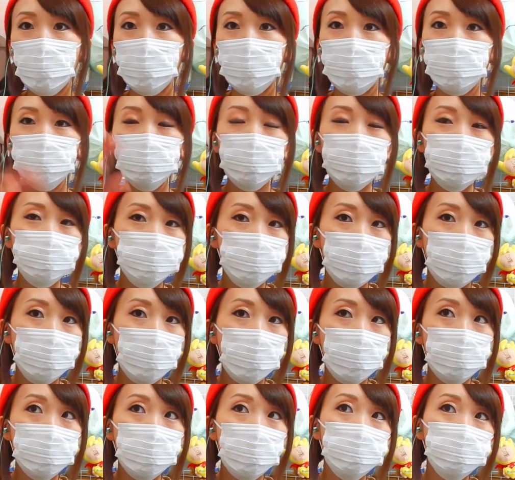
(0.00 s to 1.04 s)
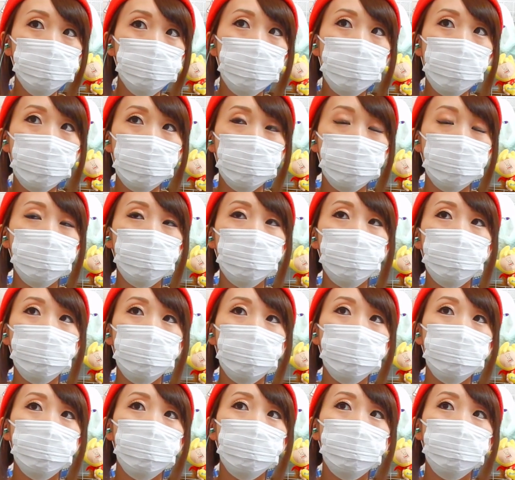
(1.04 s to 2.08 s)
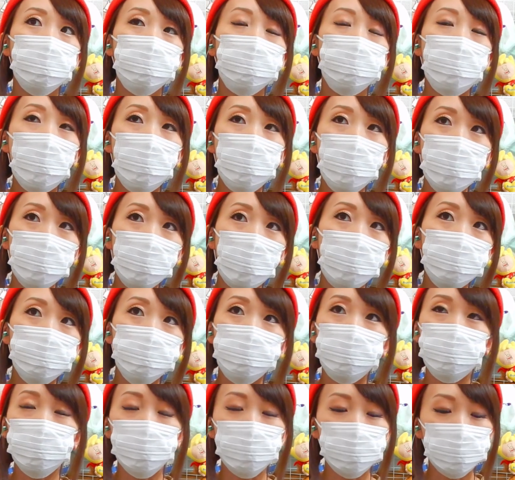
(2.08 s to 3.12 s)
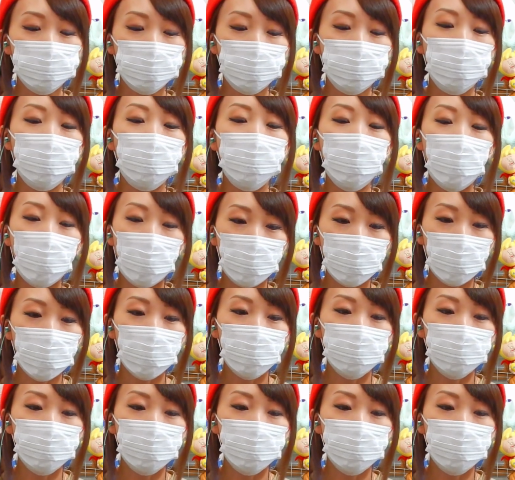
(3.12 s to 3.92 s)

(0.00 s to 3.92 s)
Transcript: ガシャンが全くないままやるのちょっと怖い。